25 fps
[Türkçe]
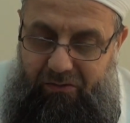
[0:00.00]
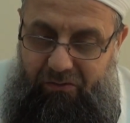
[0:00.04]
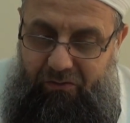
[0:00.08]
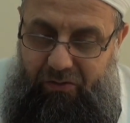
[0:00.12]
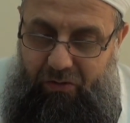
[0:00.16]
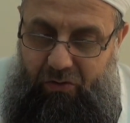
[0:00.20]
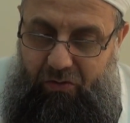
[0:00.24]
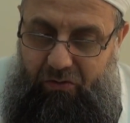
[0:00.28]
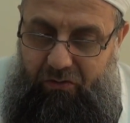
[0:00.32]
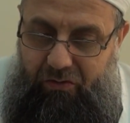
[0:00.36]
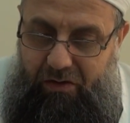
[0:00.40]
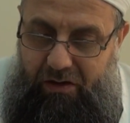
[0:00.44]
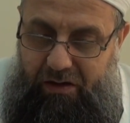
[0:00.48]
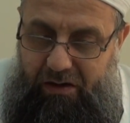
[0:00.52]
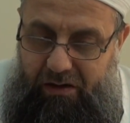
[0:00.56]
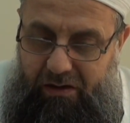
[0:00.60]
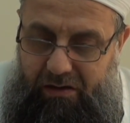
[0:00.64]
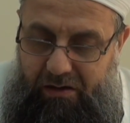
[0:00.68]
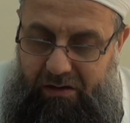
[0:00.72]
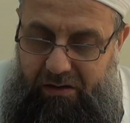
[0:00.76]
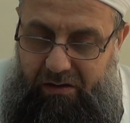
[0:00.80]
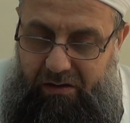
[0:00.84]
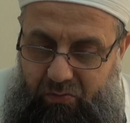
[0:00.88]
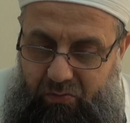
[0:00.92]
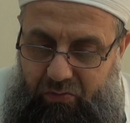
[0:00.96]
Fehve
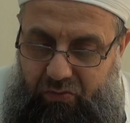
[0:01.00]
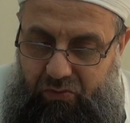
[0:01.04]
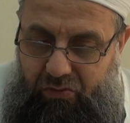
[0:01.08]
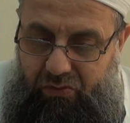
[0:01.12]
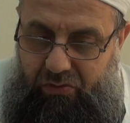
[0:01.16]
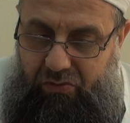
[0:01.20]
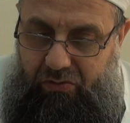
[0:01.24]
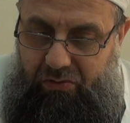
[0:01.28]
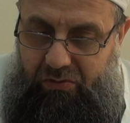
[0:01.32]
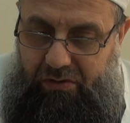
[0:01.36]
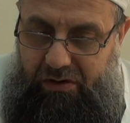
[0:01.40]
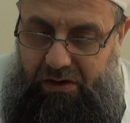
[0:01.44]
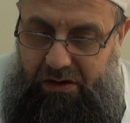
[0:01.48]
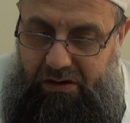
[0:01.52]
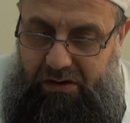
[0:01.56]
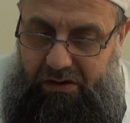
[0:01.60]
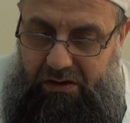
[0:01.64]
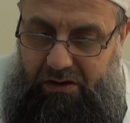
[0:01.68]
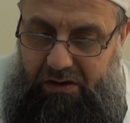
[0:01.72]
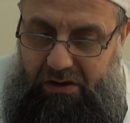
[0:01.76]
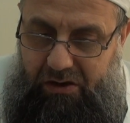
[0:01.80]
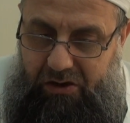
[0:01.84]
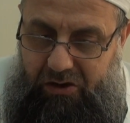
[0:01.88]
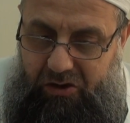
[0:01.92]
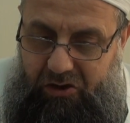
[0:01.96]
bu
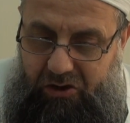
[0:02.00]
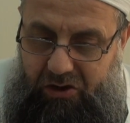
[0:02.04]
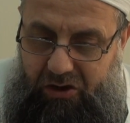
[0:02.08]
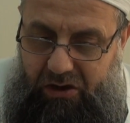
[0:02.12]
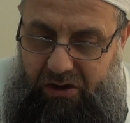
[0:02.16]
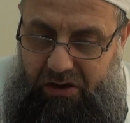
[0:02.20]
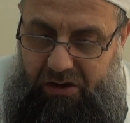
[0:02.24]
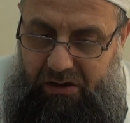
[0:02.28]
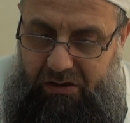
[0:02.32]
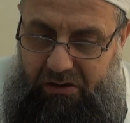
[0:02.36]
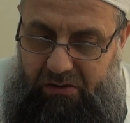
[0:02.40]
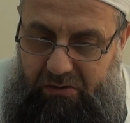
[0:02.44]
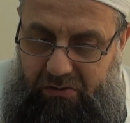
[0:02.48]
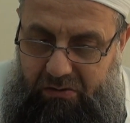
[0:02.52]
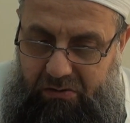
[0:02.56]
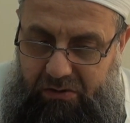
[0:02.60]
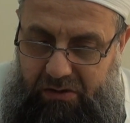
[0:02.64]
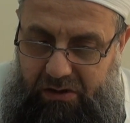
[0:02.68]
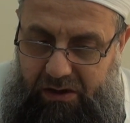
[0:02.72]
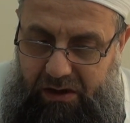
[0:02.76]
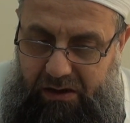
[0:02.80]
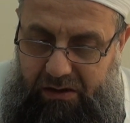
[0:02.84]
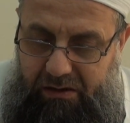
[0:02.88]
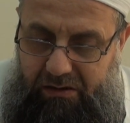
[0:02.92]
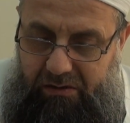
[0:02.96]
nedir? Eşşai'u
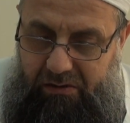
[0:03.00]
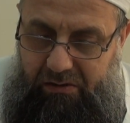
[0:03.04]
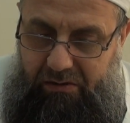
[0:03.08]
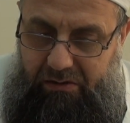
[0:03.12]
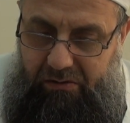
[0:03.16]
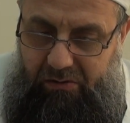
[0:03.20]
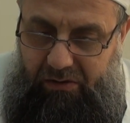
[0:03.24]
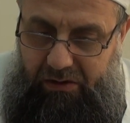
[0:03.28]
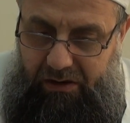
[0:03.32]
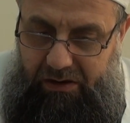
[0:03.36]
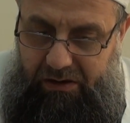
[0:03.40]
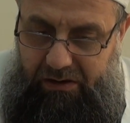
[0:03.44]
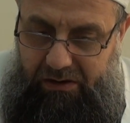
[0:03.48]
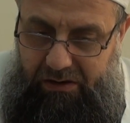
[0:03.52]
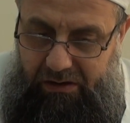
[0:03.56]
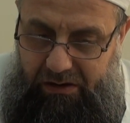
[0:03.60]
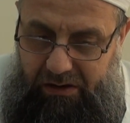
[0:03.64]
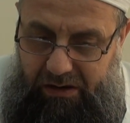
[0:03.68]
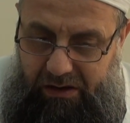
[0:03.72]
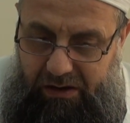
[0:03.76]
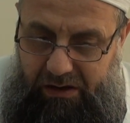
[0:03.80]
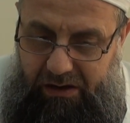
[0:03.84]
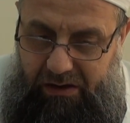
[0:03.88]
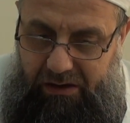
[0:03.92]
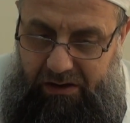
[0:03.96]
yaygın olandır.
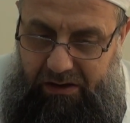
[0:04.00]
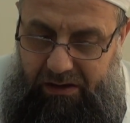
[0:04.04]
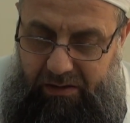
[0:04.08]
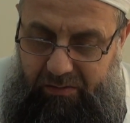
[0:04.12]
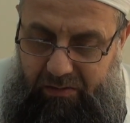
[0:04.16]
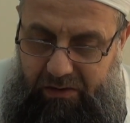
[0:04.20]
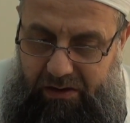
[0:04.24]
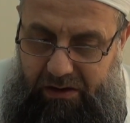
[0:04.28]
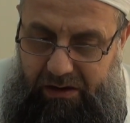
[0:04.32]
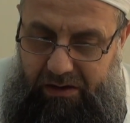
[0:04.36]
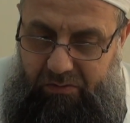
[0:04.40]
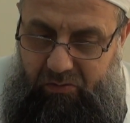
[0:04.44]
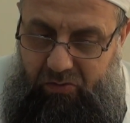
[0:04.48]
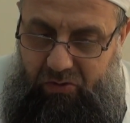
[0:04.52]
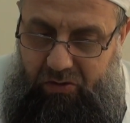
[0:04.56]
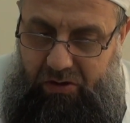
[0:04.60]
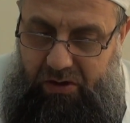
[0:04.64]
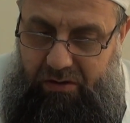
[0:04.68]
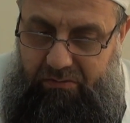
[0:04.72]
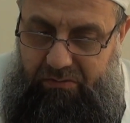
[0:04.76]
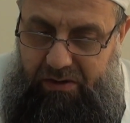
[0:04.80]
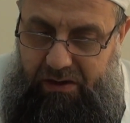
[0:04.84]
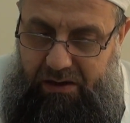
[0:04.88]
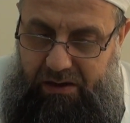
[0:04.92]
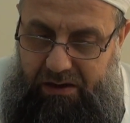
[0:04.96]
Hem de el
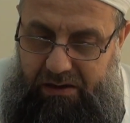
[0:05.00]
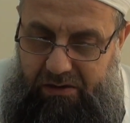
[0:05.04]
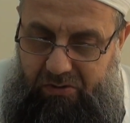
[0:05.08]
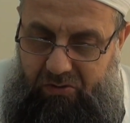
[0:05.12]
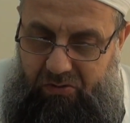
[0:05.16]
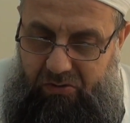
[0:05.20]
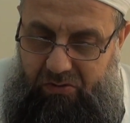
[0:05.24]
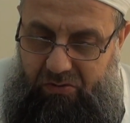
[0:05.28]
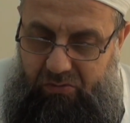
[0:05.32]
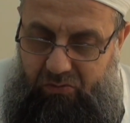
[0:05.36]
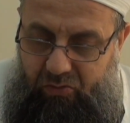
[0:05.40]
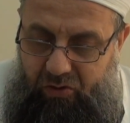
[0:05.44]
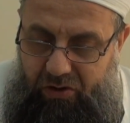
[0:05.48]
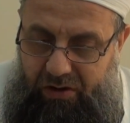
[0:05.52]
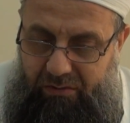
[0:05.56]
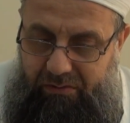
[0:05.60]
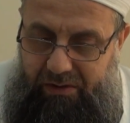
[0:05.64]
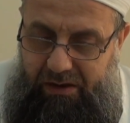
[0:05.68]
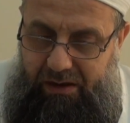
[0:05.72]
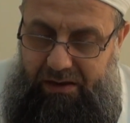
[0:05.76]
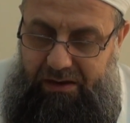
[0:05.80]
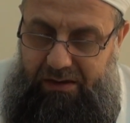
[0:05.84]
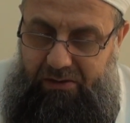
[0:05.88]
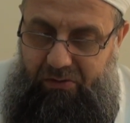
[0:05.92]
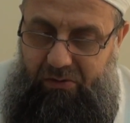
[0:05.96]
mütebadirü
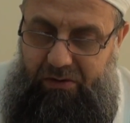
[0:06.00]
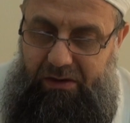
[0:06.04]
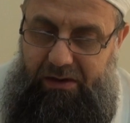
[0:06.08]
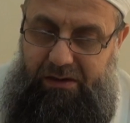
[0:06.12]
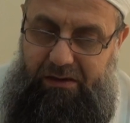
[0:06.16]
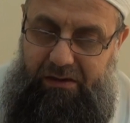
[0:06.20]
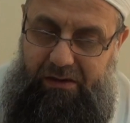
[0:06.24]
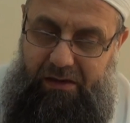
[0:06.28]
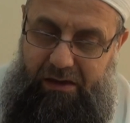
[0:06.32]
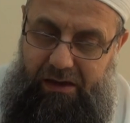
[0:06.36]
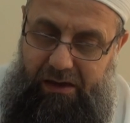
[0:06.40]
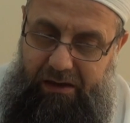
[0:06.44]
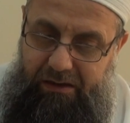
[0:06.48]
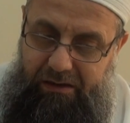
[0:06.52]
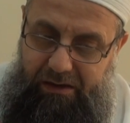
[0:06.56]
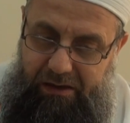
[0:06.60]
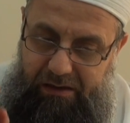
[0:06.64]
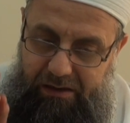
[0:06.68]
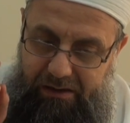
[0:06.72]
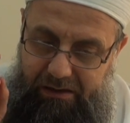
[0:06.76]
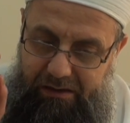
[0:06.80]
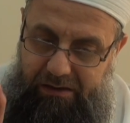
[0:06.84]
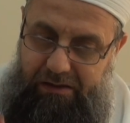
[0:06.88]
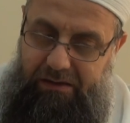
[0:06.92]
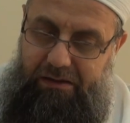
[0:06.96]
mütebadir olan akla
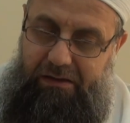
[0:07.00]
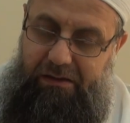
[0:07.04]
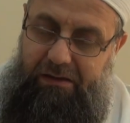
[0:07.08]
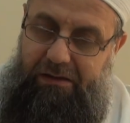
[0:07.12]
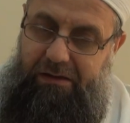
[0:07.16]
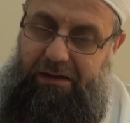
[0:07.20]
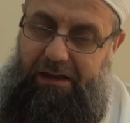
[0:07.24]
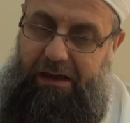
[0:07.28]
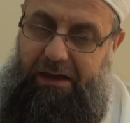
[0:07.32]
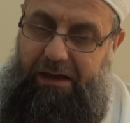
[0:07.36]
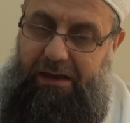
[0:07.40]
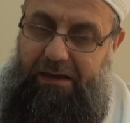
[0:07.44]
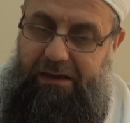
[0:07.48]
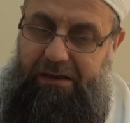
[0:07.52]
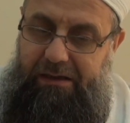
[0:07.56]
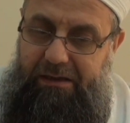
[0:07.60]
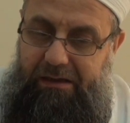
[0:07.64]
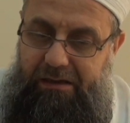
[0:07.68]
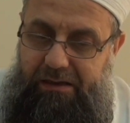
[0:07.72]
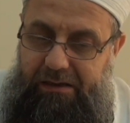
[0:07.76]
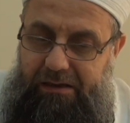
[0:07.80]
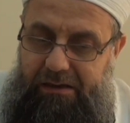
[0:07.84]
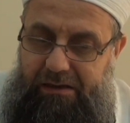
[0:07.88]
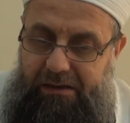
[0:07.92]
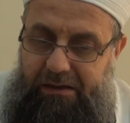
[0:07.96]
gelendir.
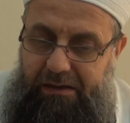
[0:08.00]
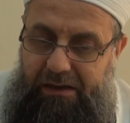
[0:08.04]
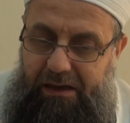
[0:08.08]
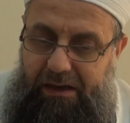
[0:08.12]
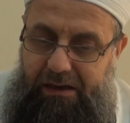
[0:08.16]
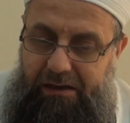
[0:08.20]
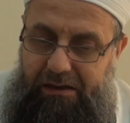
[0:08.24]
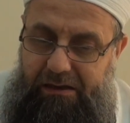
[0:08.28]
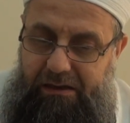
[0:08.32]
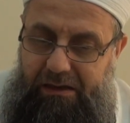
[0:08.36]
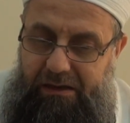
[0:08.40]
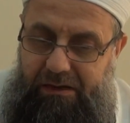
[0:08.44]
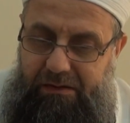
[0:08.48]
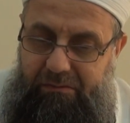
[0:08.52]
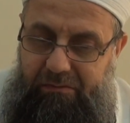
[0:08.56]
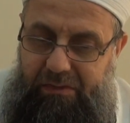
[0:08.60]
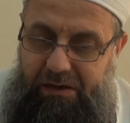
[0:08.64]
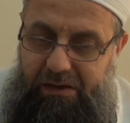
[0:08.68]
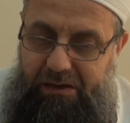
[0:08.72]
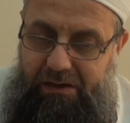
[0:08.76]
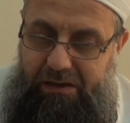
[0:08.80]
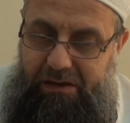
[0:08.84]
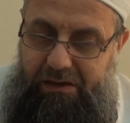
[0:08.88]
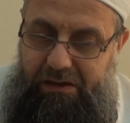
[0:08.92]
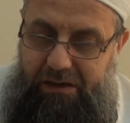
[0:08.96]
Nanında min
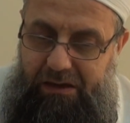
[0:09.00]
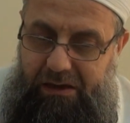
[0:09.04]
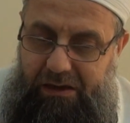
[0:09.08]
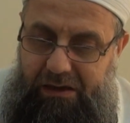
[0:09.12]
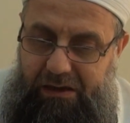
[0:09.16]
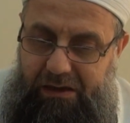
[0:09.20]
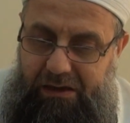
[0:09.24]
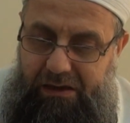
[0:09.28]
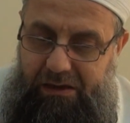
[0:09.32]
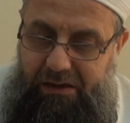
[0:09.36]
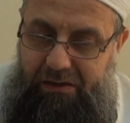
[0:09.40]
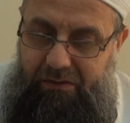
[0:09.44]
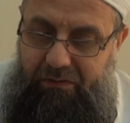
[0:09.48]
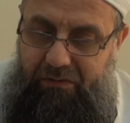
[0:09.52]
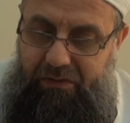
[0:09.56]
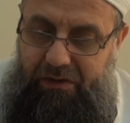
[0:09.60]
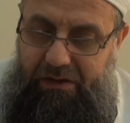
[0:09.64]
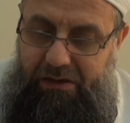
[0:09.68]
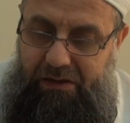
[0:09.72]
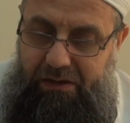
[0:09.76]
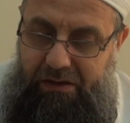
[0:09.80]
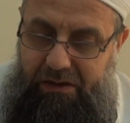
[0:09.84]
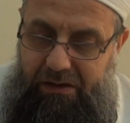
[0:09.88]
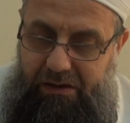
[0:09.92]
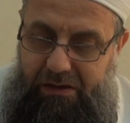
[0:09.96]
itlakil
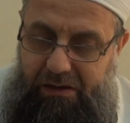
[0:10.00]
fiil.